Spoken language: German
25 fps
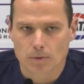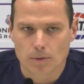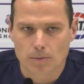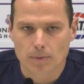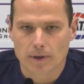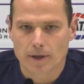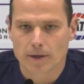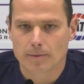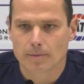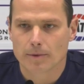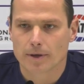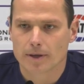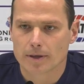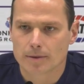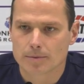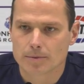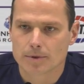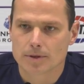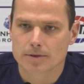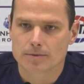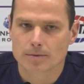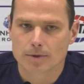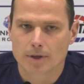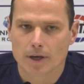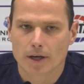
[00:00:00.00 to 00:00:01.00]
Problem gehabt,
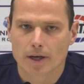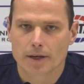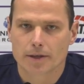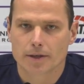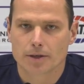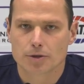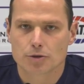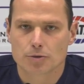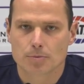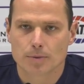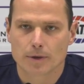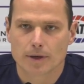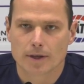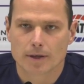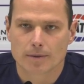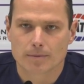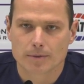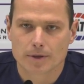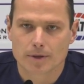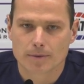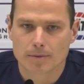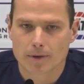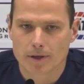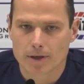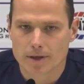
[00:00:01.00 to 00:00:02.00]
dass wir ja einige Spieler haben,
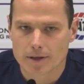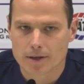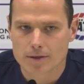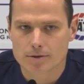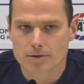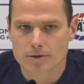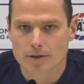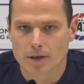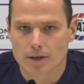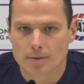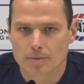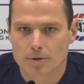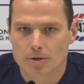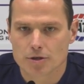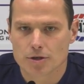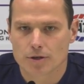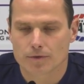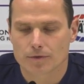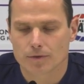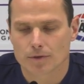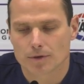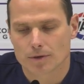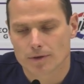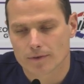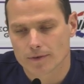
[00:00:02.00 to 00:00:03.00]
die bei der
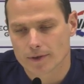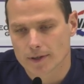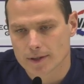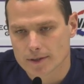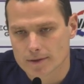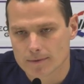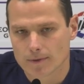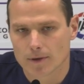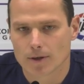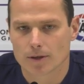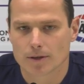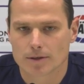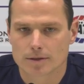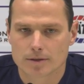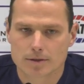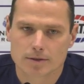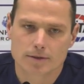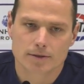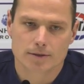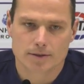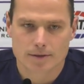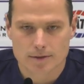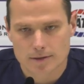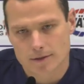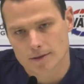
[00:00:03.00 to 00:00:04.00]
Nationalmannschaft unterwegs waren.
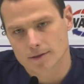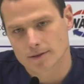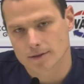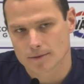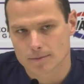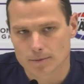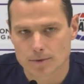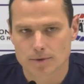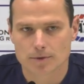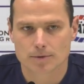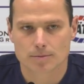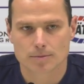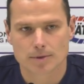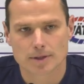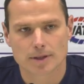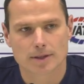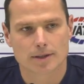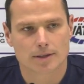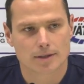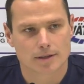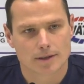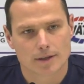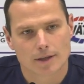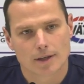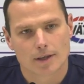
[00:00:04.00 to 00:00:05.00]
Das ist immer so ein
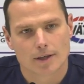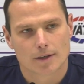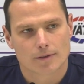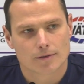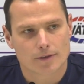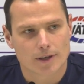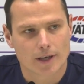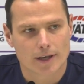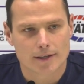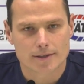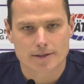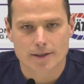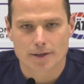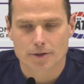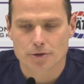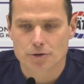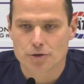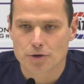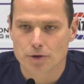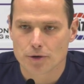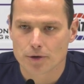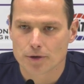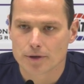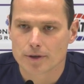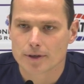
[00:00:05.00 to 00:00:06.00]
bisschen auf der einen Seite
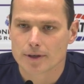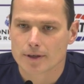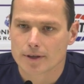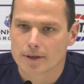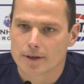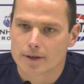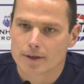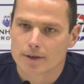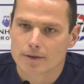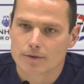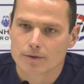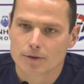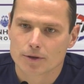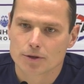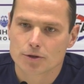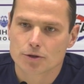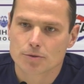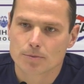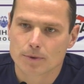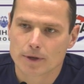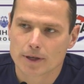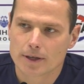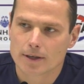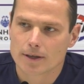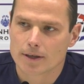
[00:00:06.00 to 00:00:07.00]
schön für die
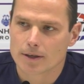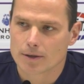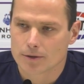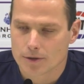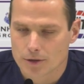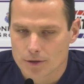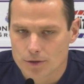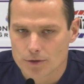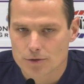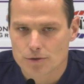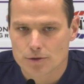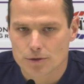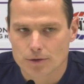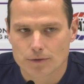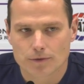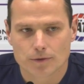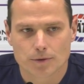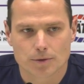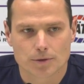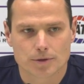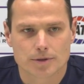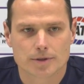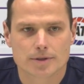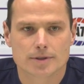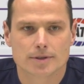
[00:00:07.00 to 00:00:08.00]
Spieler und natürlich auch für
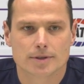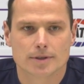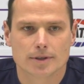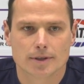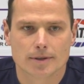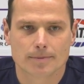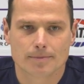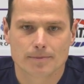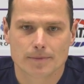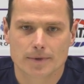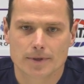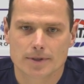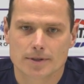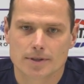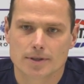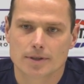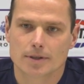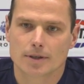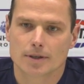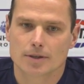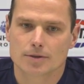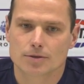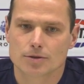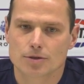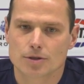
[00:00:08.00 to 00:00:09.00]
uns, ähm, dass sie
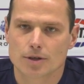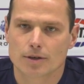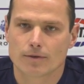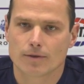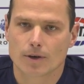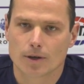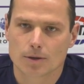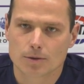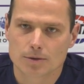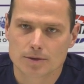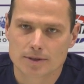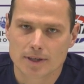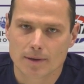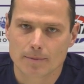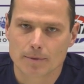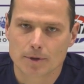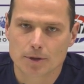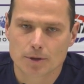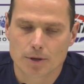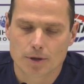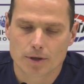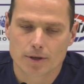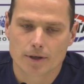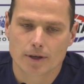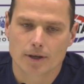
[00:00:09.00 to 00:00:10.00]
da solche Erfahrungen
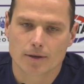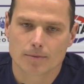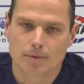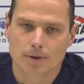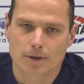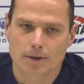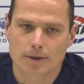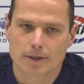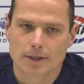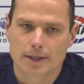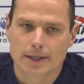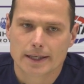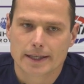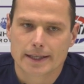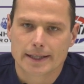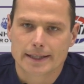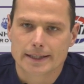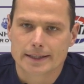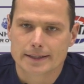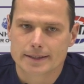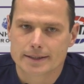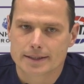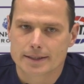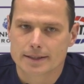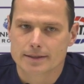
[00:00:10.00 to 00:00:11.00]
sammeln können. Aber
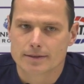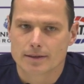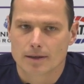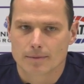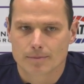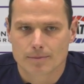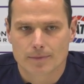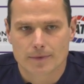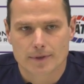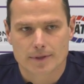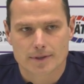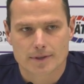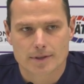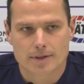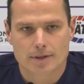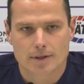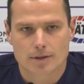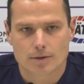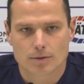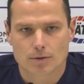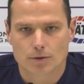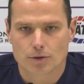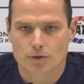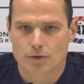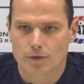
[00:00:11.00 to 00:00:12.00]
insgesamt ist es
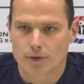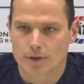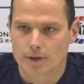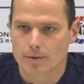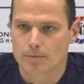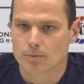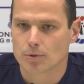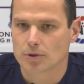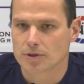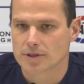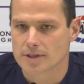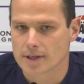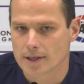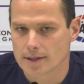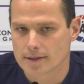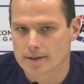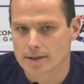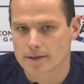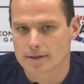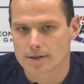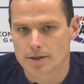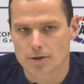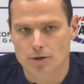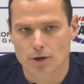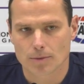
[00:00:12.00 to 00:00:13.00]
natürlich für den Prozess
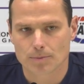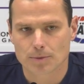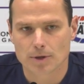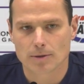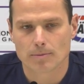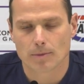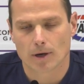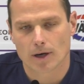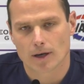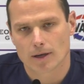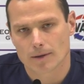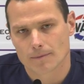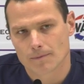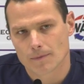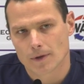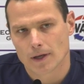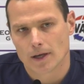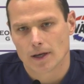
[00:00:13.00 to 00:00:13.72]
jetzt nicht optimal.